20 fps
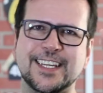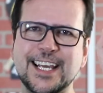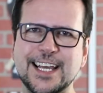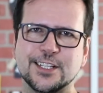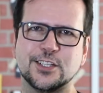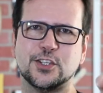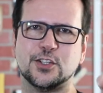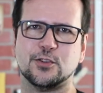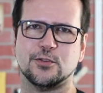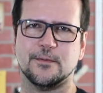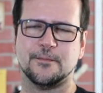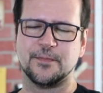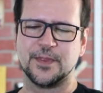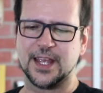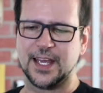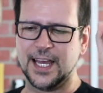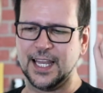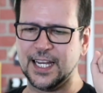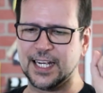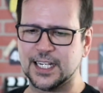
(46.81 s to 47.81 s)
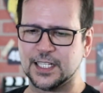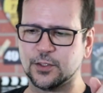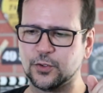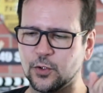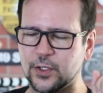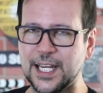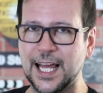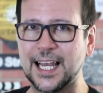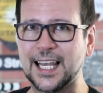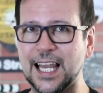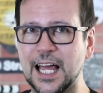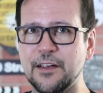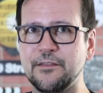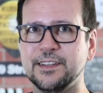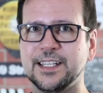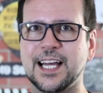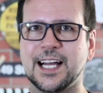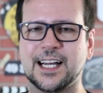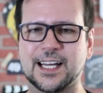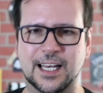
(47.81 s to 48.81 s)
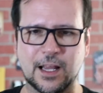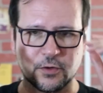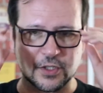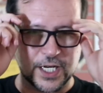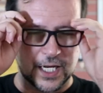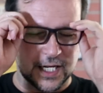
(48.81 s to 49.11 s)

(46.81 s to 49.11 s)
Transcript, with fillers: Isso. Ela cantou na live da Cláudia